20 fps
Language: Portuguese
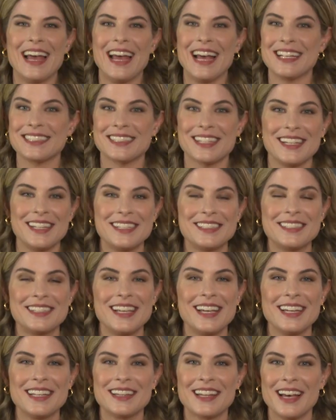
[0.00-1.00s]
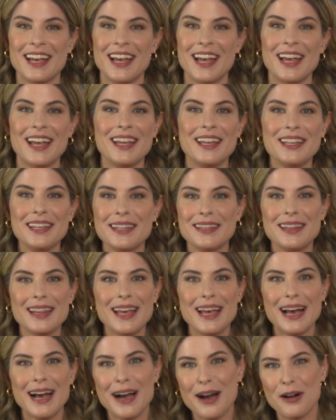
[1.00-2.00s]
Essa receita é
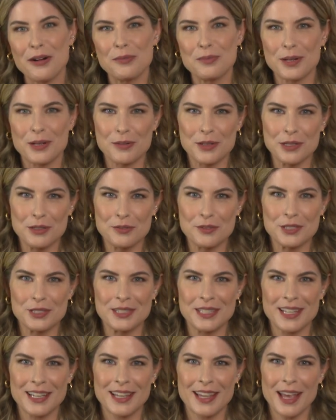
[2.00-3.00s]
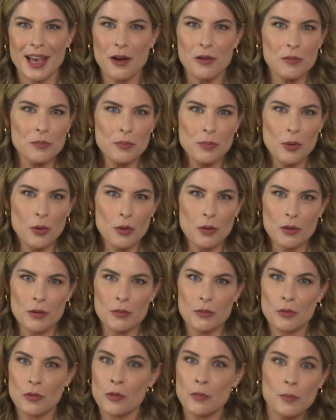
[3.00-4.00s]
ideal para quando você quer um
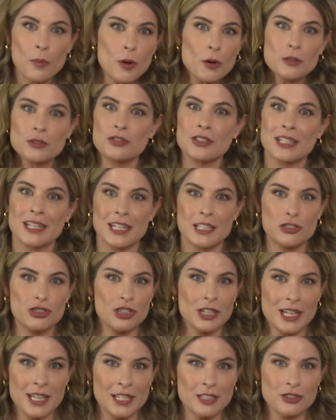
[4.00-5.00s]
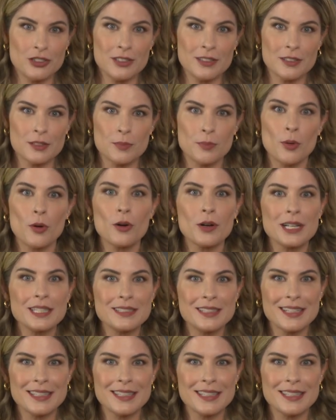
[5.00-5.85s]
bolo com poucos ingredientes, poucas